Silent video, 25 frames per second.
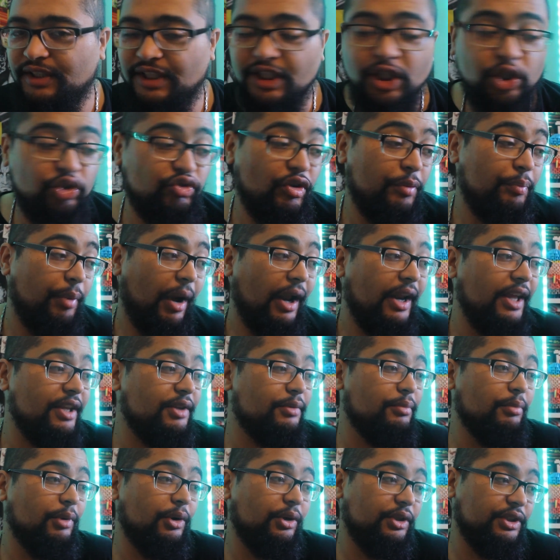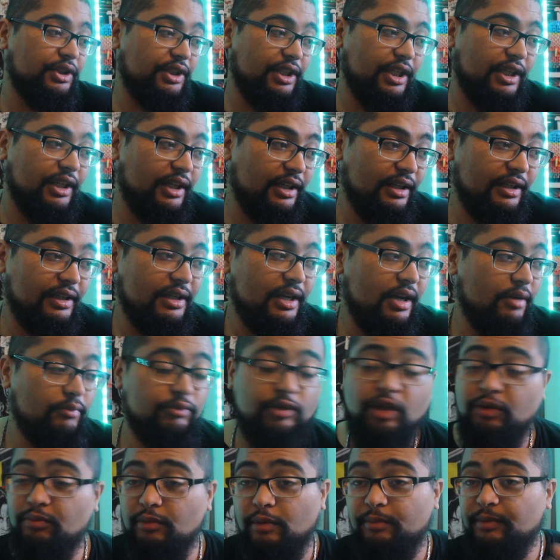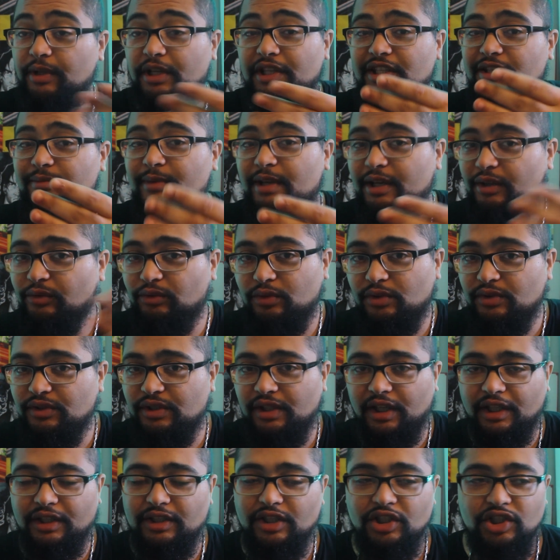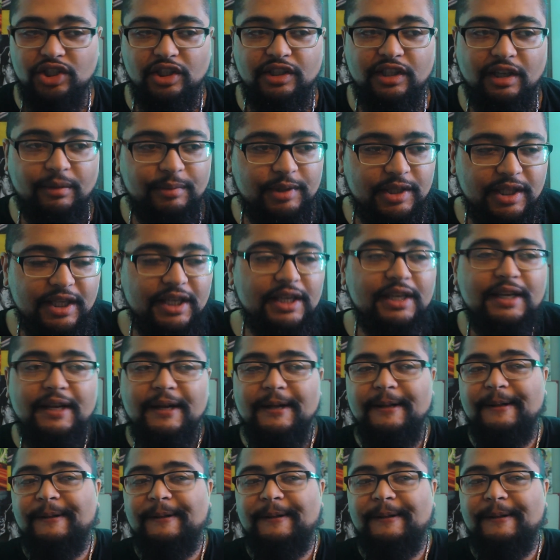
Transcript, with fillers: C'est-à-dire que je vais parler de manga, peut-être même d'animé, hein, de séries déjà terminées,